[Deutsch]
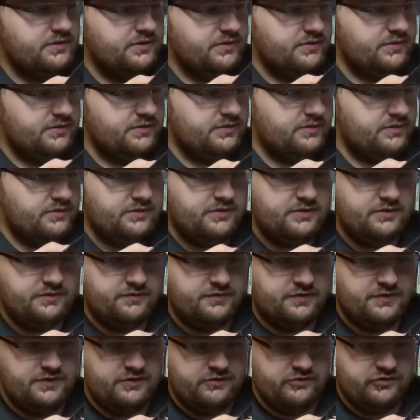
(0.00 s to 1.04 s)
und ich
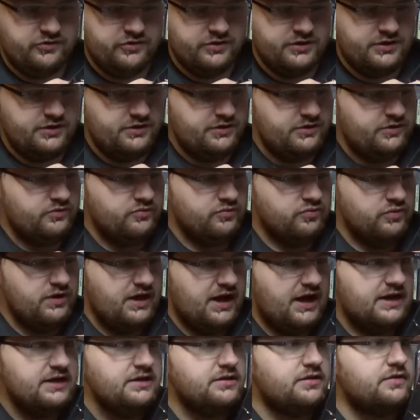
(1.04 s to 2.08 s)
finde ihn schon richtig cool. Er
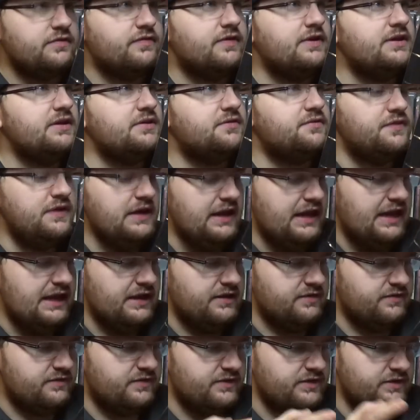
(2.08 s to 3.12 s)
hat zwar nicht viele
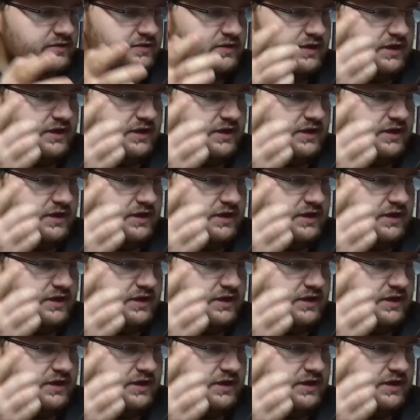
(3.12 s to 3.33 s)
Extras,